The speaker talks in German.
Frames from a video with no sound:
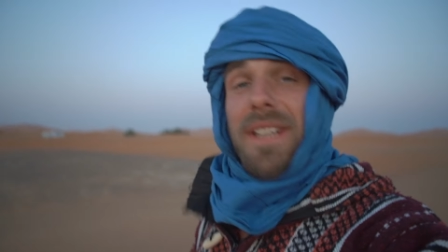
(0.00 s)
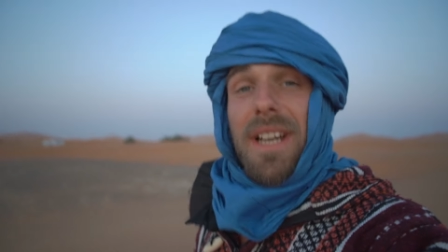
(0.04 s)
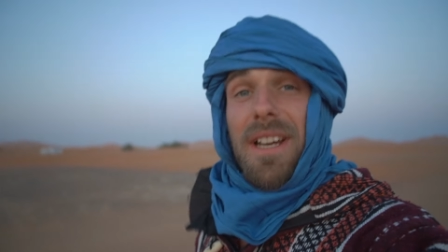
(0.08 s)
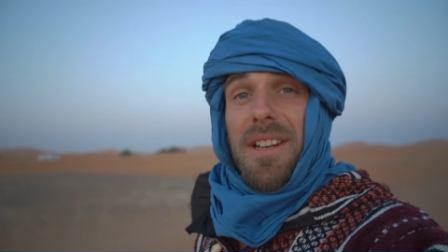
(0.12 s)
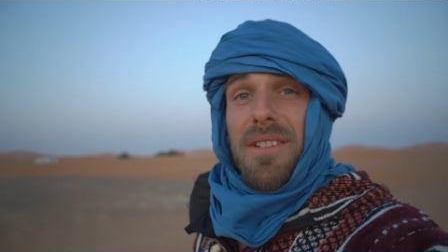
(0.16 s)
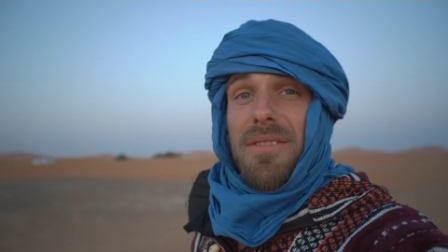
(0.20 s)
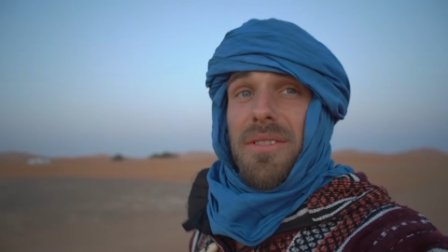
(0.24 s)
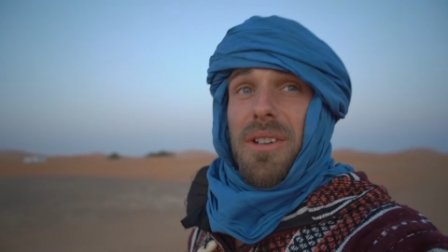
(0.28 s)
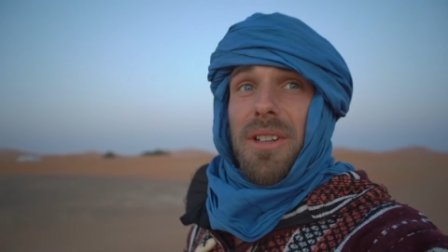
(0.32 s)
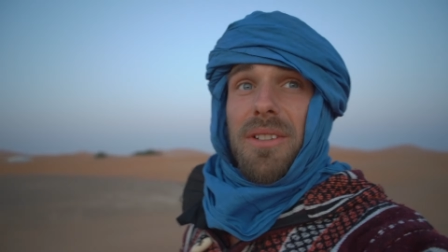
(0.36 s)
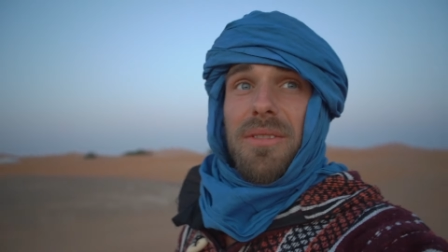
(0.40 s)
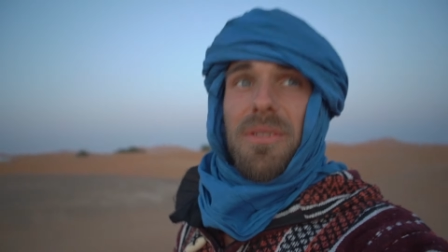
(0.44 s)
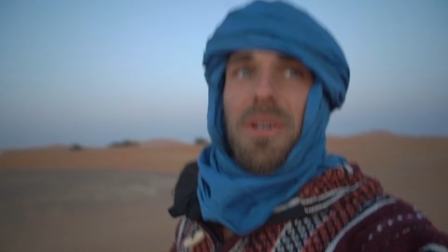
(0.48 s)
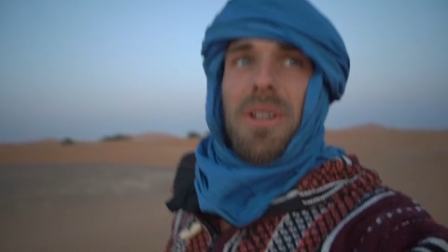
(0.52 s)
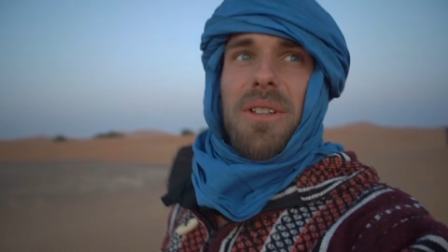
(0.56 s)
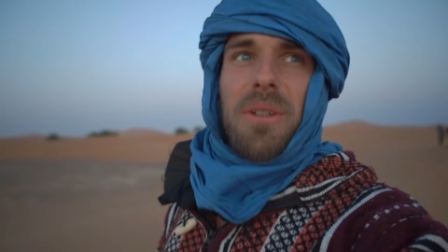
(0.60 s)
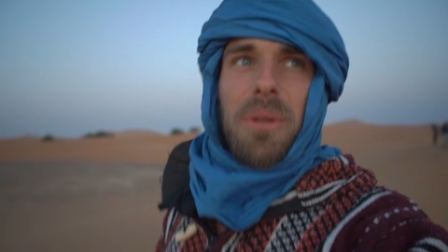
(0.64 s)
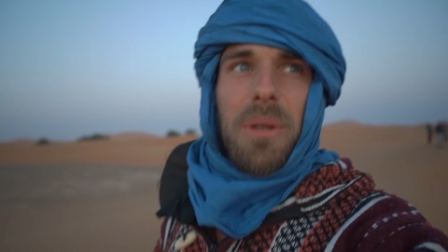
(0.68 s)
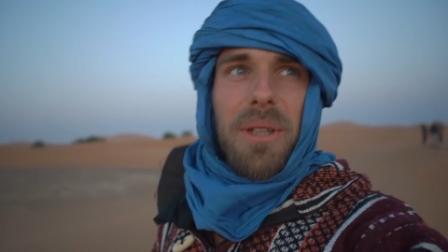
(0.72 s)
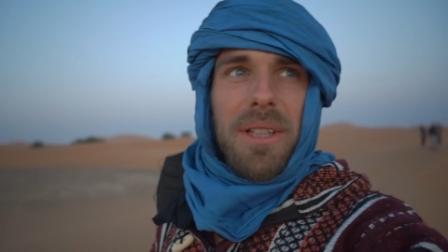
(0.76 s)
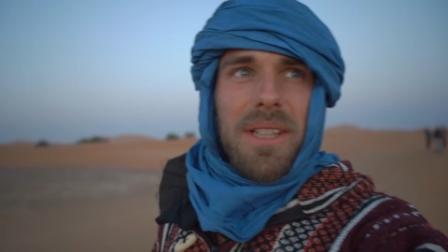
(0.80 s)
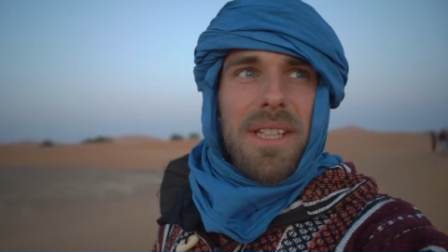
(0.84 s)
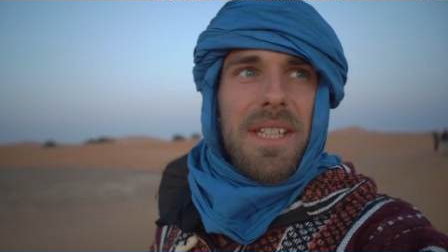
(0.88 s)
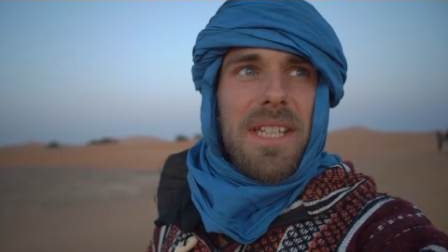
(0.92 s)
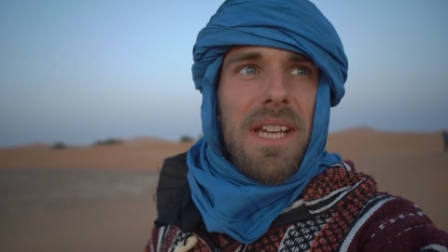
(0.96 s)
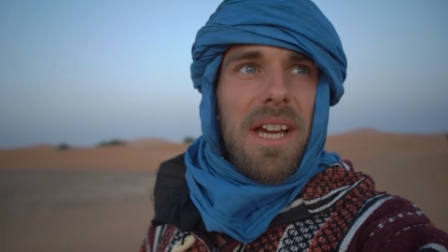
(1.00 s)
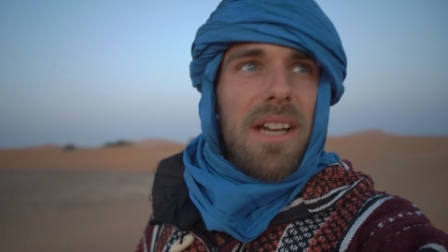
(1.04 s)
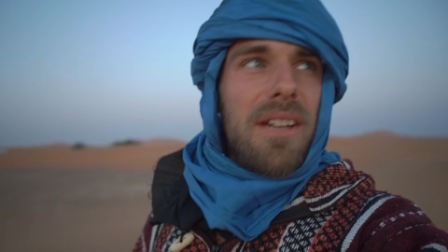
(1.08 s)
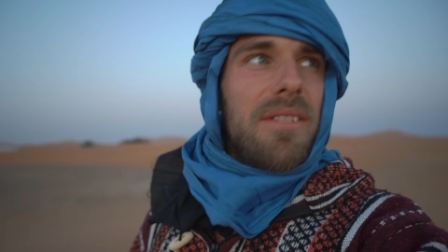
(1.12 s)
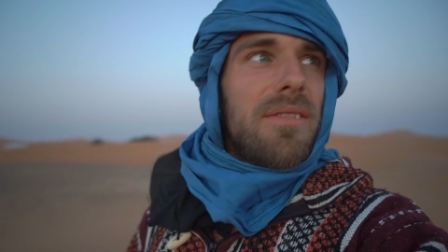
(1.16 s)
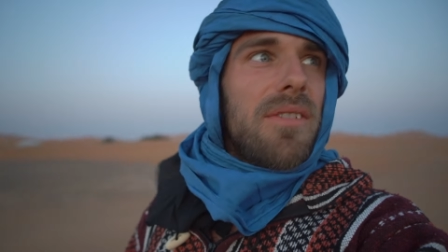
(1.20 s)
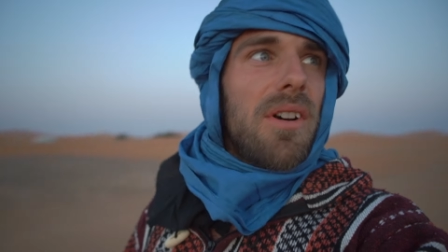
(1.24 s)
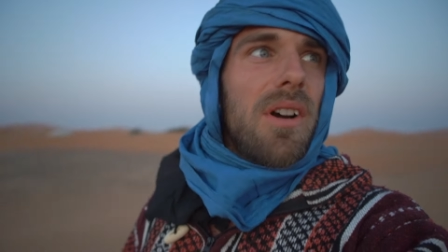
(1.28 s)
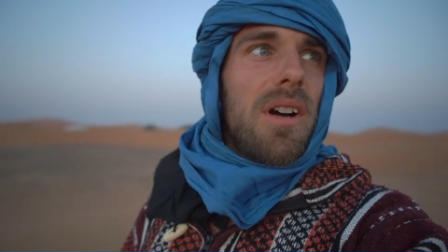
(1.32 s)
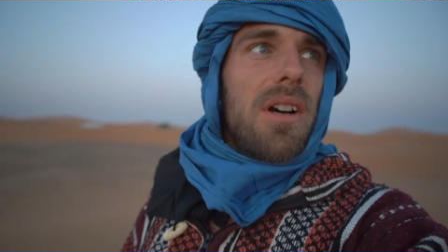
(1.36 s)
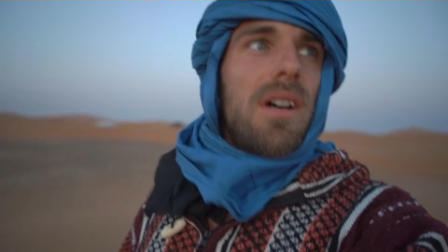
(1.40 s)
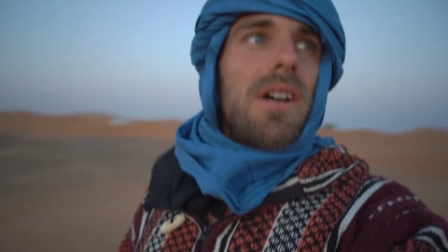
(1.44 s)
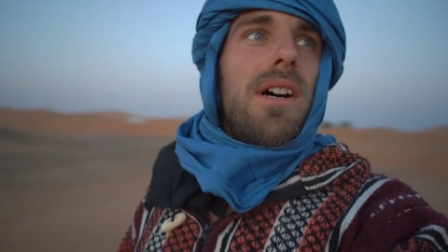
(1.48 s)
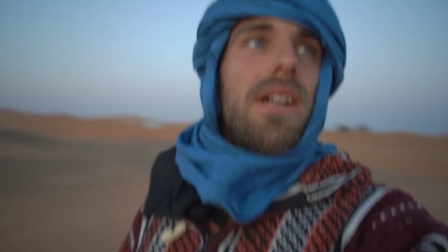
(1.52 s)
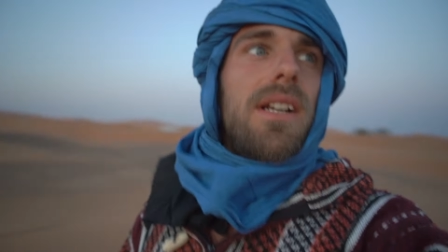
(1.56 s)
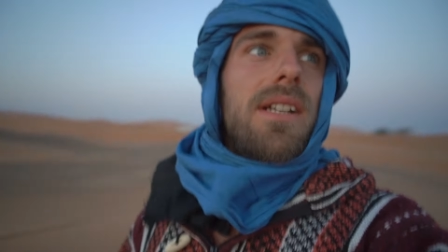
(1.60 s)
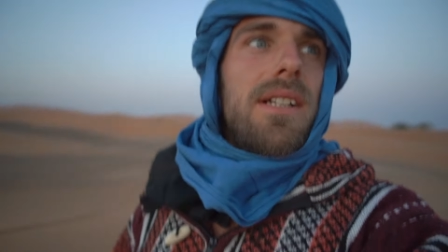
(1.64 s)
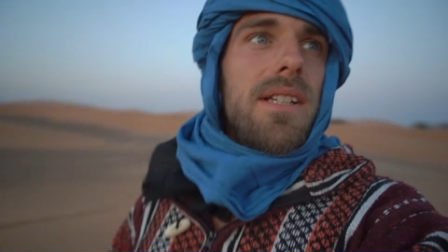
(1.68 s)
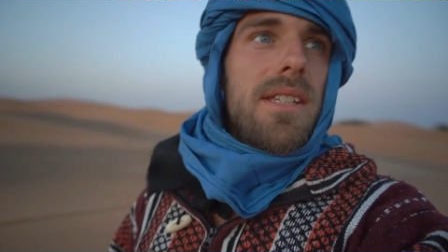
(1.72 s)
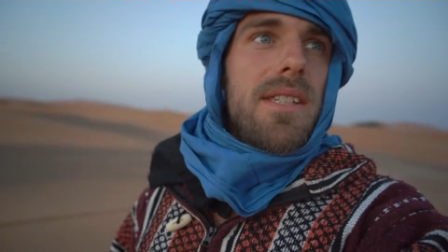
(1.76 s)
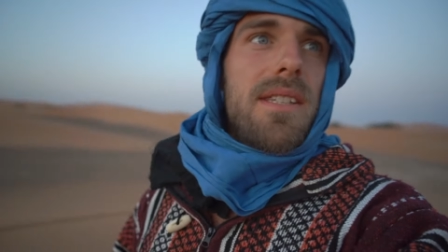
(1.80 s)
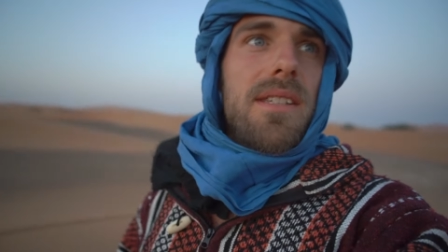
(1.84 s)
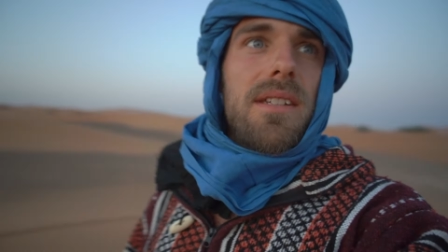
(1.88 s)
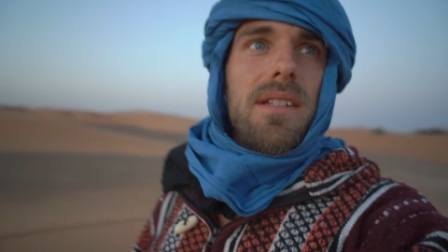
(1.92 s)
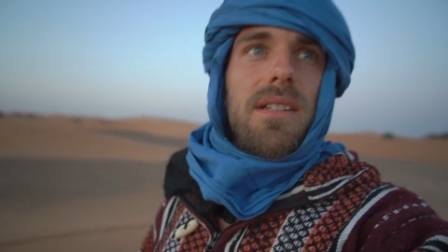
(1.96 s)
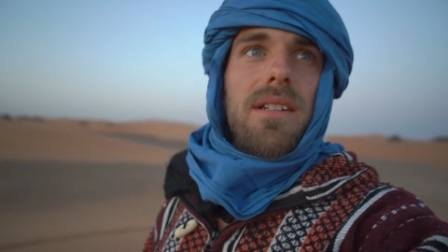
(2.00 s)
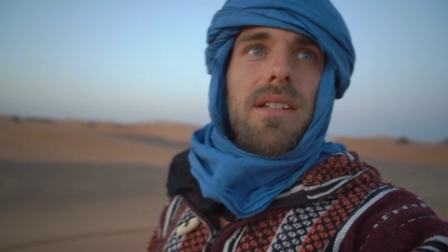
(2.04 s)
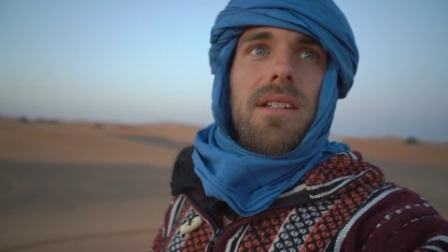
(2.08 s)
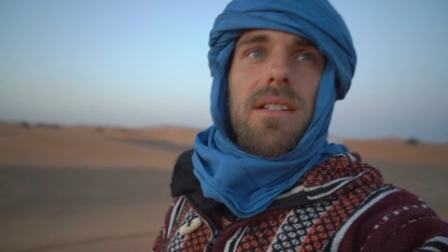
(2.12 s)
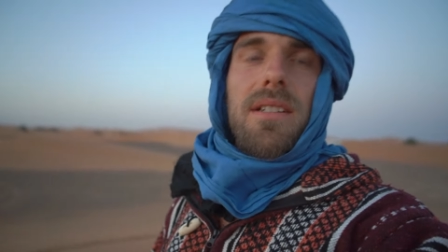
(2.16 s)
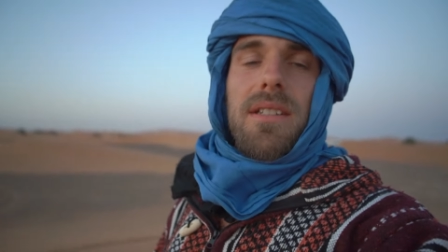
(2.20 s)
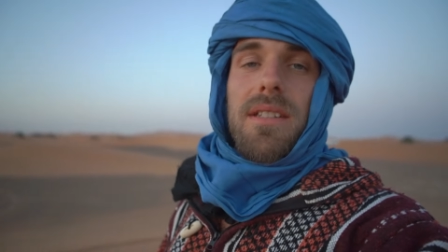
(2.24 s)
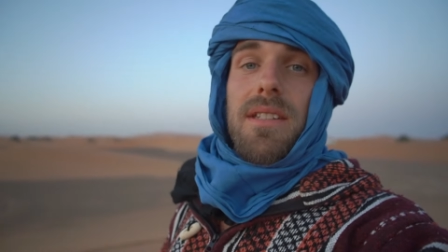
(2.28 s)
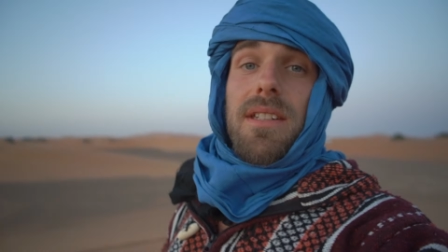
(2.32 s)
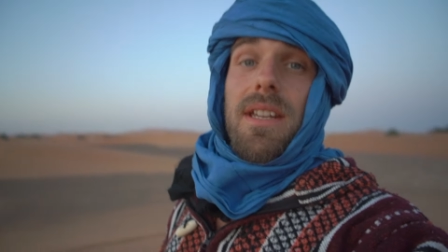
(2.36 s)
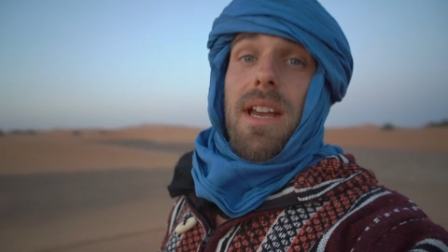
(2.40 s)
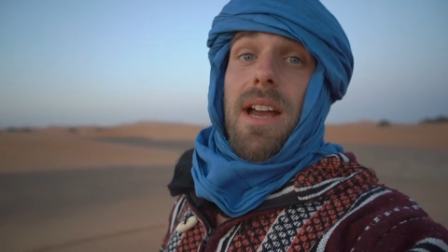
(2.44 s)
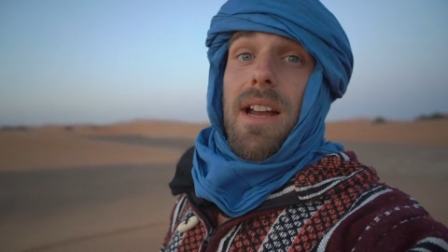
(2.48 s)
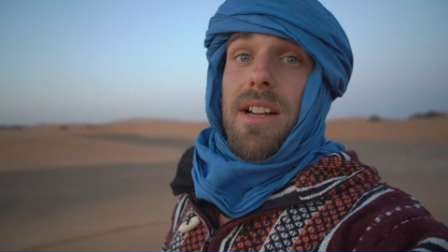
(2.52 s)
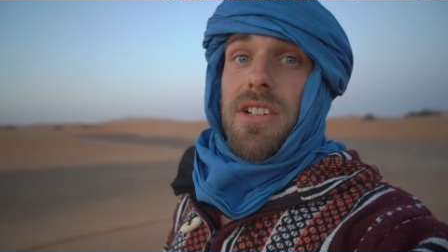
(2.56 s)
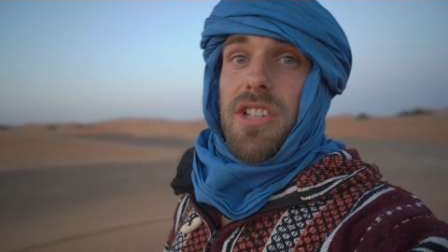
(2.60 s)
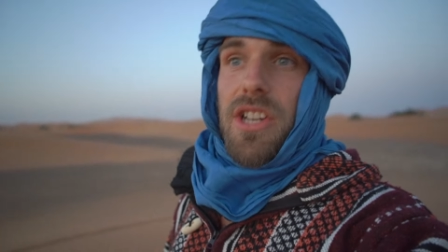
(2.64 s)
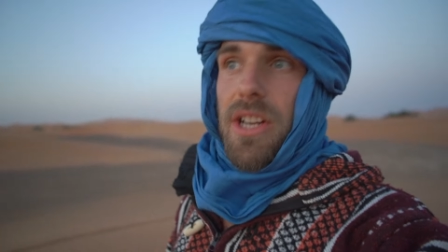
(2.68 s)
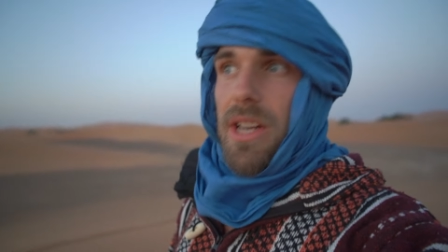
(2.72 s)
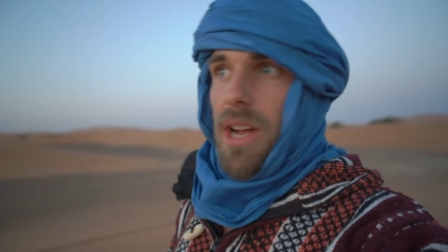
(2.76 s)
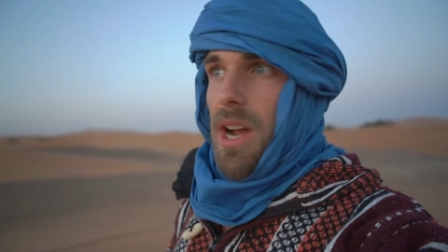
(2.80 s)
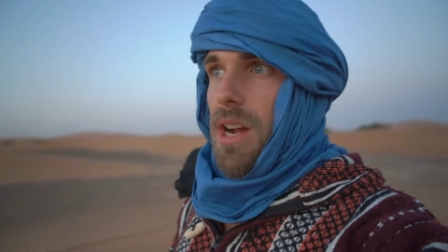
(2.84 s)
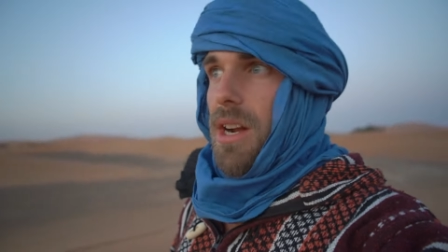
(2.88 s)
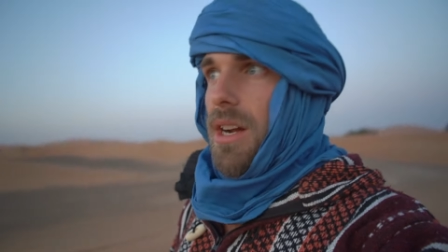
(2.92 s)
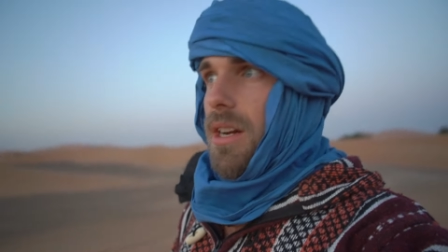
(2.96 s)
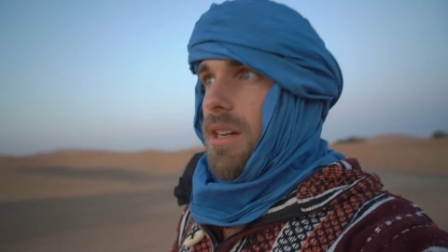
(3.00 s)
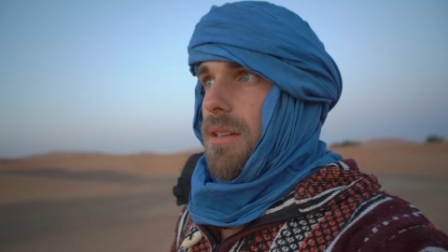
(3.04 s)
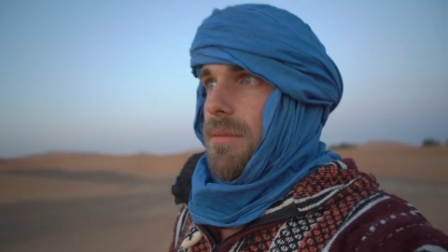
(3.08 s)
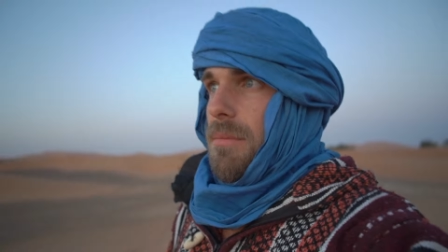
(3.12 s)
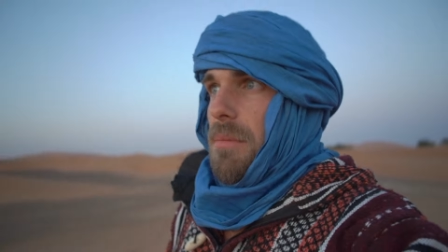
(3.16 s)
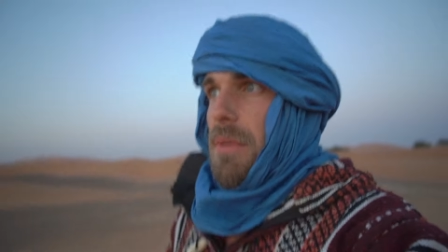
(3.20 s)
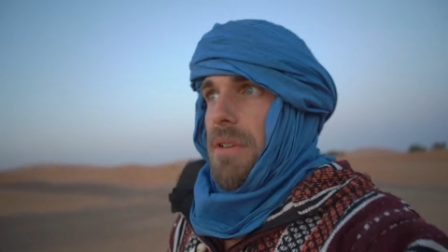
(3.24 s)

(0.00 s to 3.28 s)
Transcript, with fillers: die Einfahrt war deutlich einfacher als äh, in die Erkschegaga.